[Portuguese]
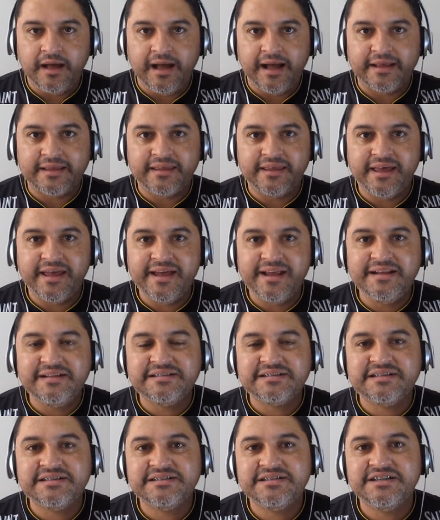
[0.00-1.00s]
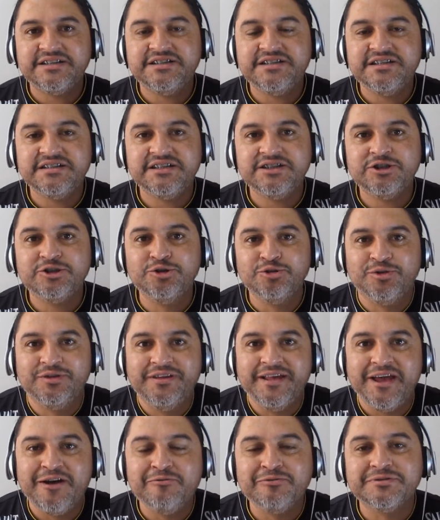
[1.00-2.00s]
Aqueles que se dizem
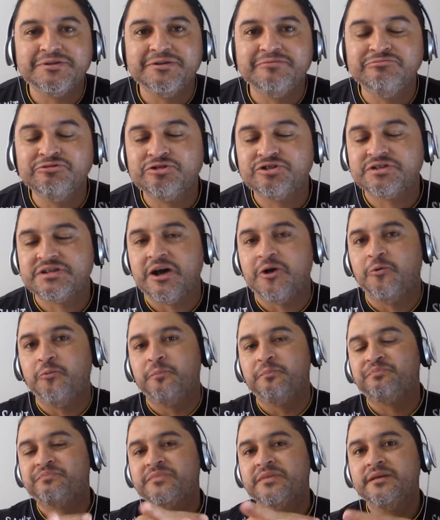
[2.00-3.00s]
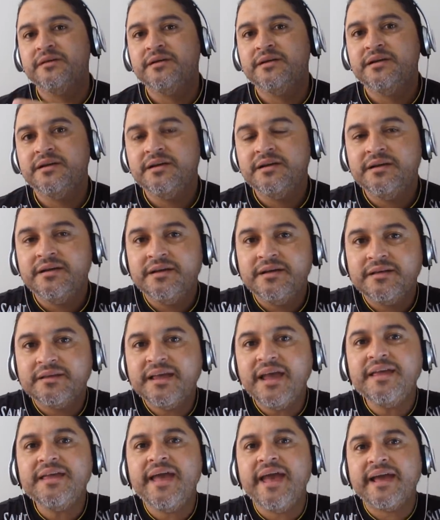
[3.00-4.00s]
judeus e não são.
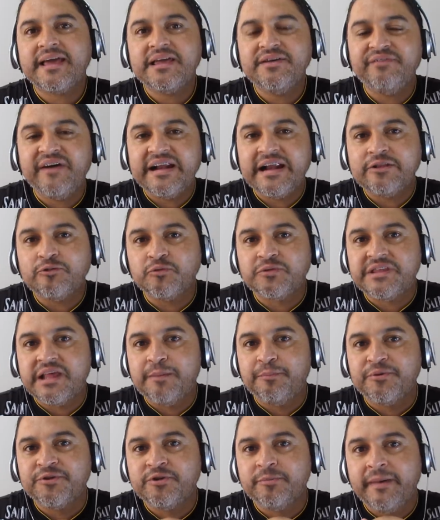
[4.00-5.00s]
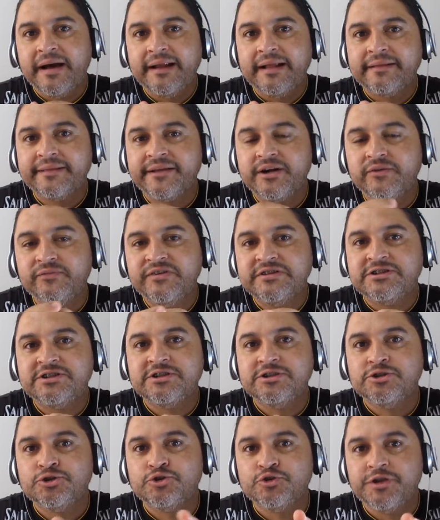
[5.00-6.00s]
Quem é que vai lá no templo de malandrão
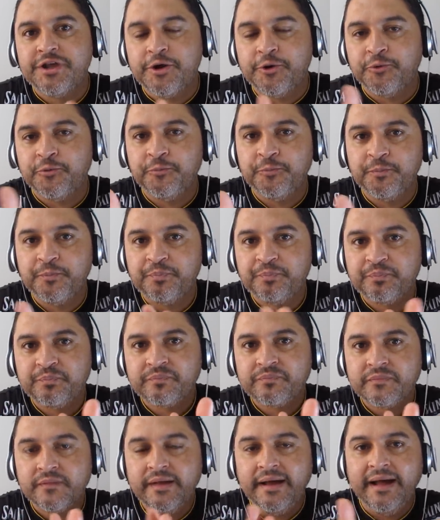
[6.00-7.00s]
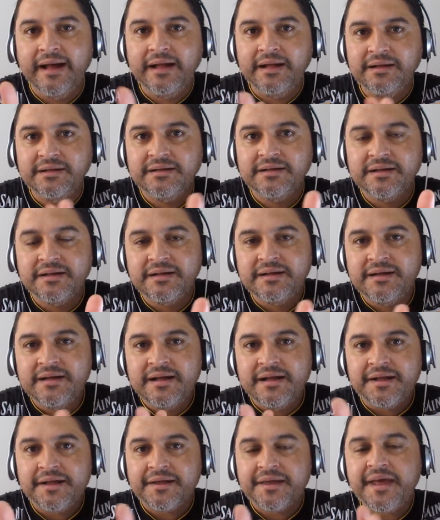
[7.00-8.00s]
vestido de judeu? Hã?
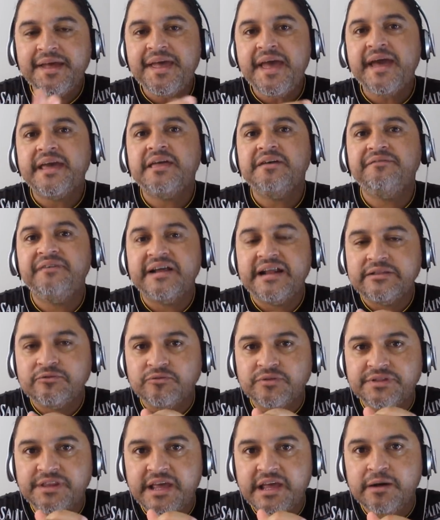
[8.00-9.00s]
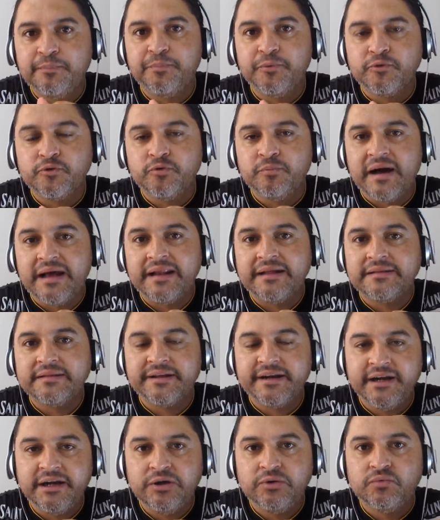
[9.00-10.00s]
Quem é que vai lá no templo do
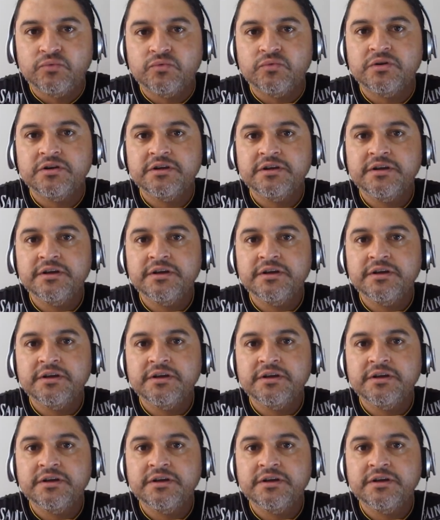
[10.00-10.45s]
malandrão